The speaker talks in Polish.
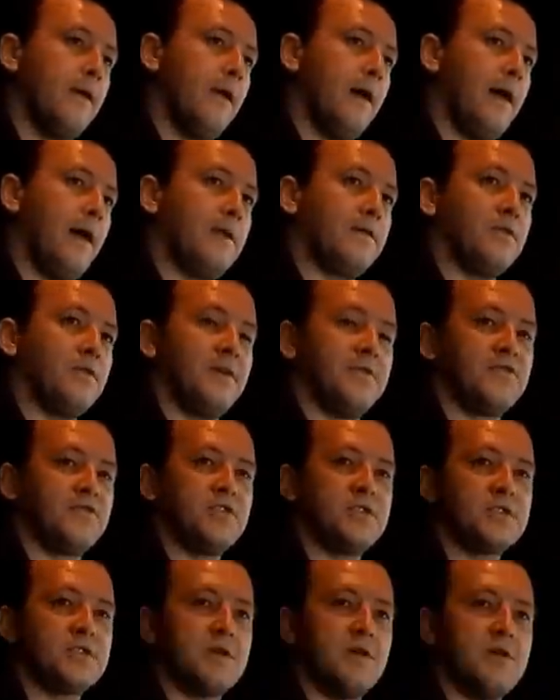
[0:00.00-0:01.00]
Ale to nie
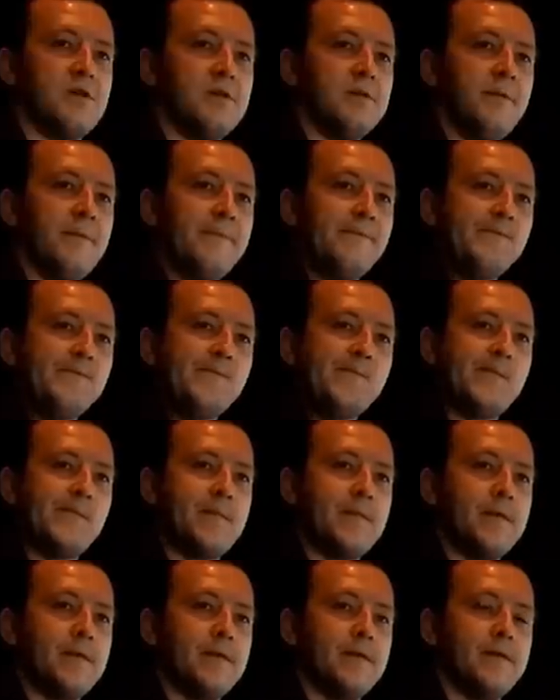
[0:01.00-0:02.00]
wszystko,
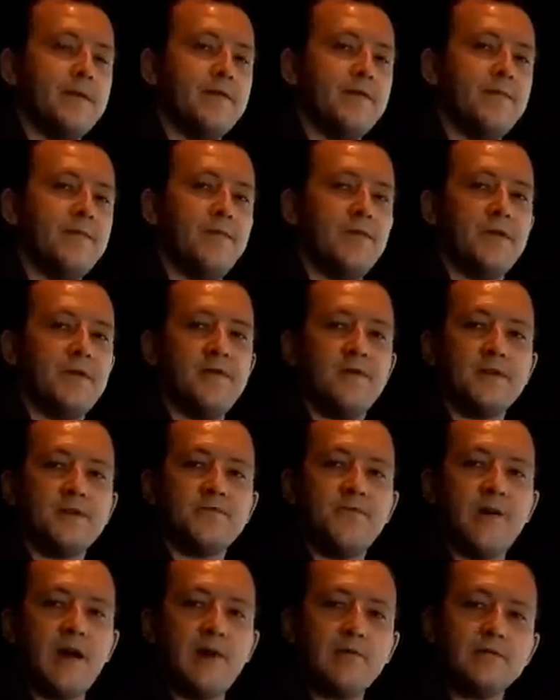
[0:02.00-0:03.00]
yy, ponieważ
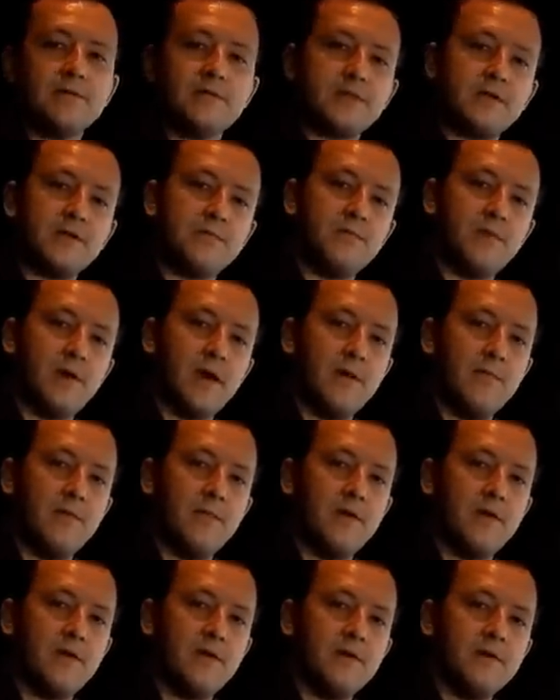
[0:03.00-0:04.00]
w Austrii
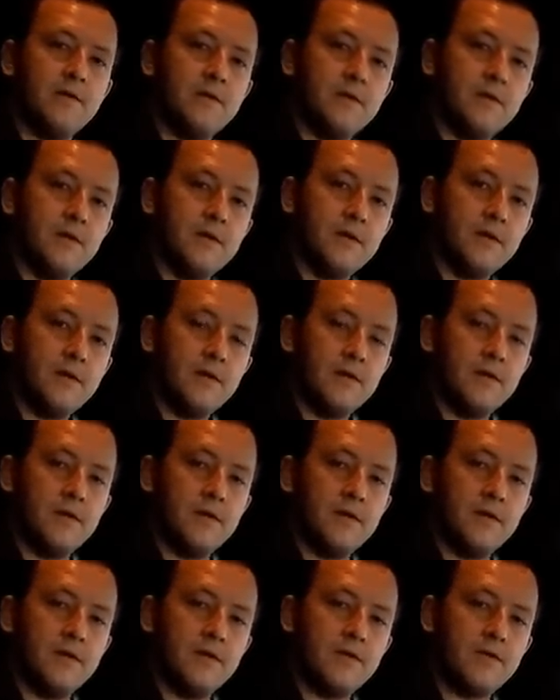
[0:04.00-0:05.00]
mamy
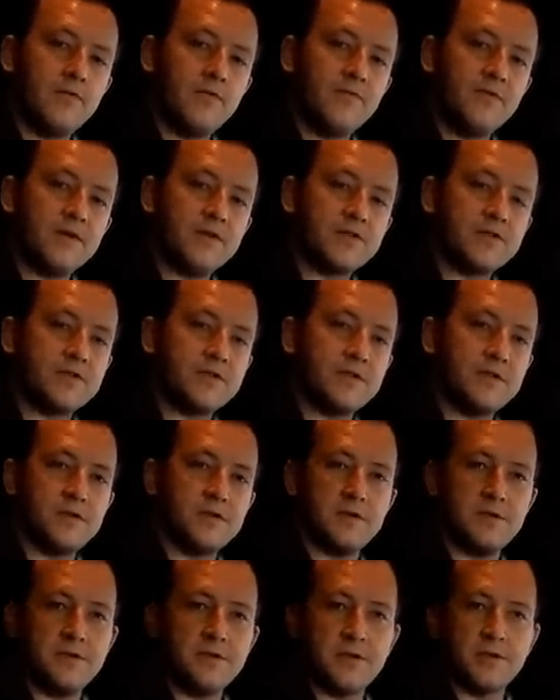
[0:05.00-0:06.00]
yy, również
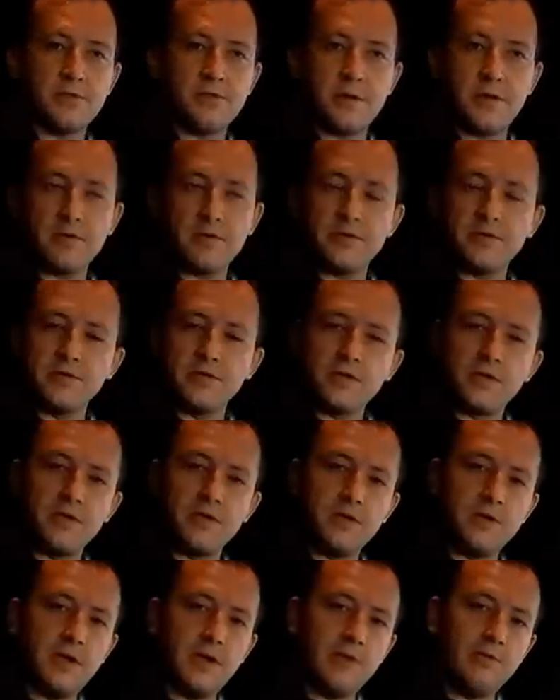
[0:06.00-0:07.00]
yy, niektóre
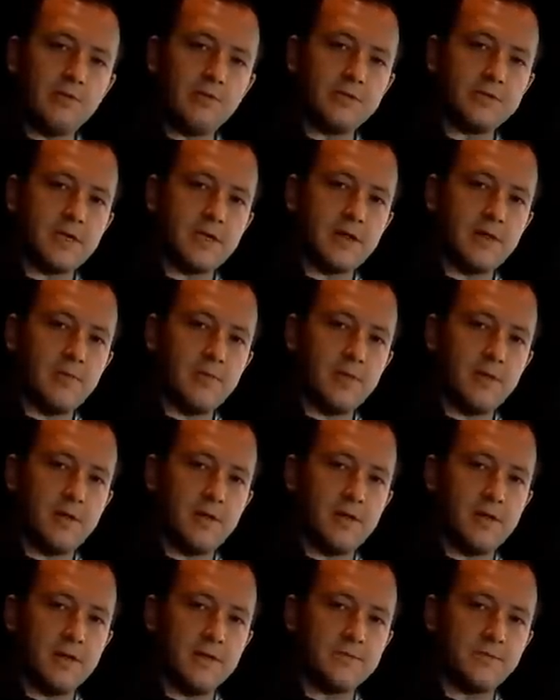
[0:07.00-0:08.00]
odcinki autostrad
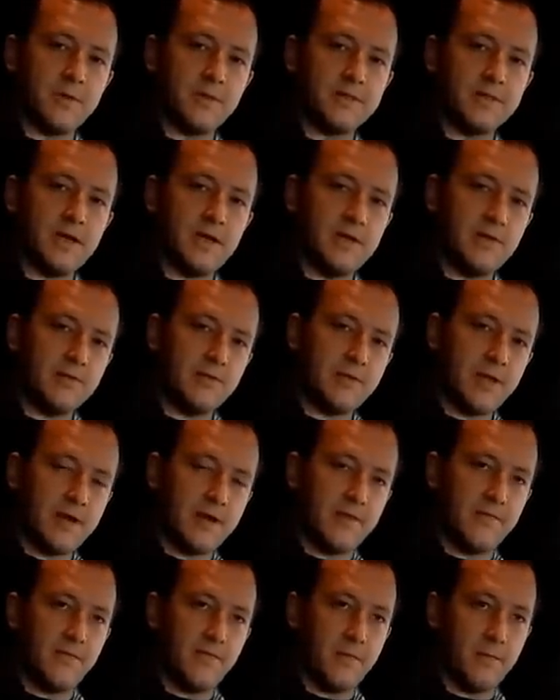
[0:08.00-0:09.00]
objęte specjalną
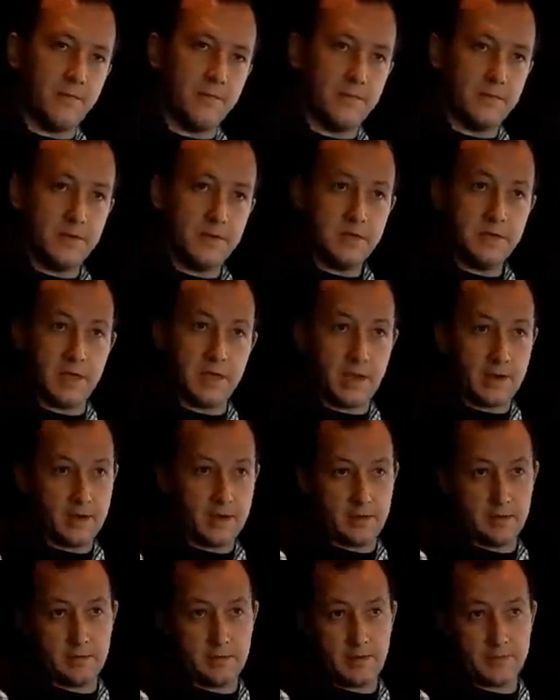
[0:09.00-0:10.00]
taryfą. I tak,
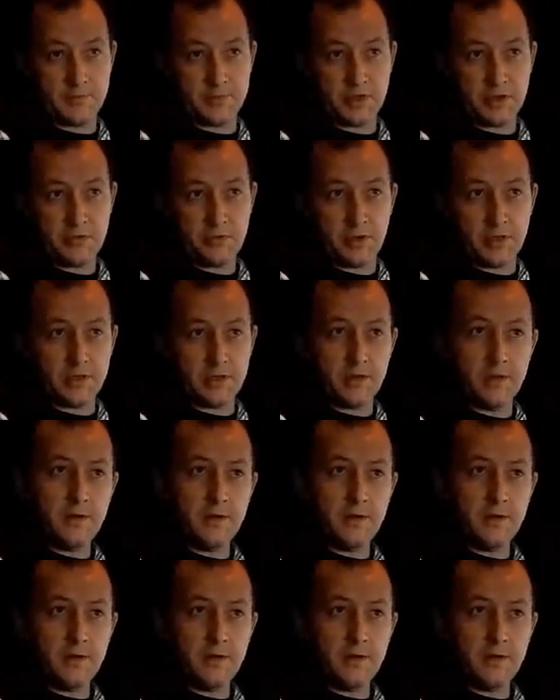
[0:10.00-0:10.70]
na przykład